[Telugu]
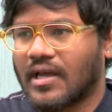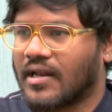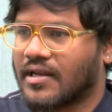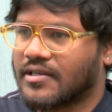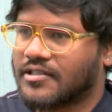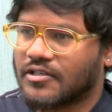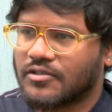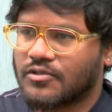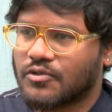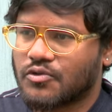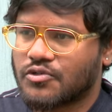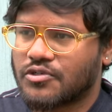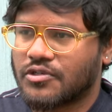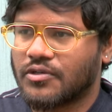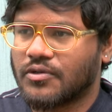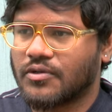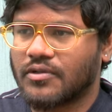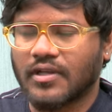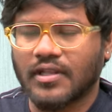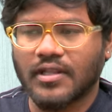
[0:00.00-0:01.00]
కలెక్షన్స్
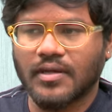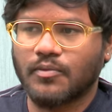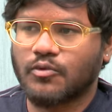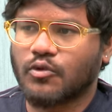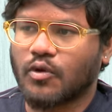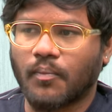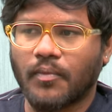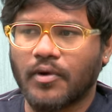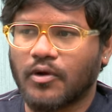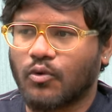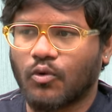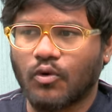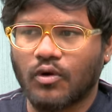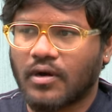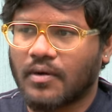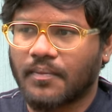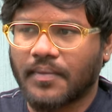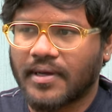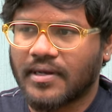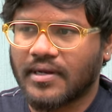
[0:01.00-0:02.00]
వచ్చినాయో దాదాపు తొంభై
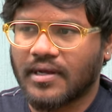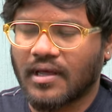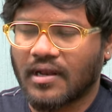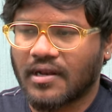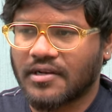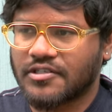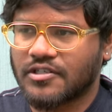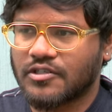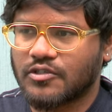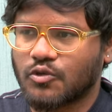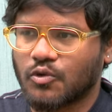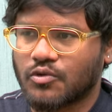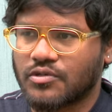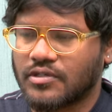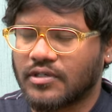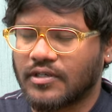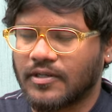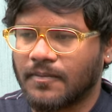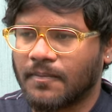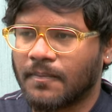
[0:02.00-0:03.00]
కోట్ల పైన కలెక్షన్స్
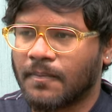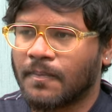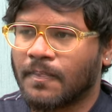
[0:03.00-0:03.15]
వచ్చినాయి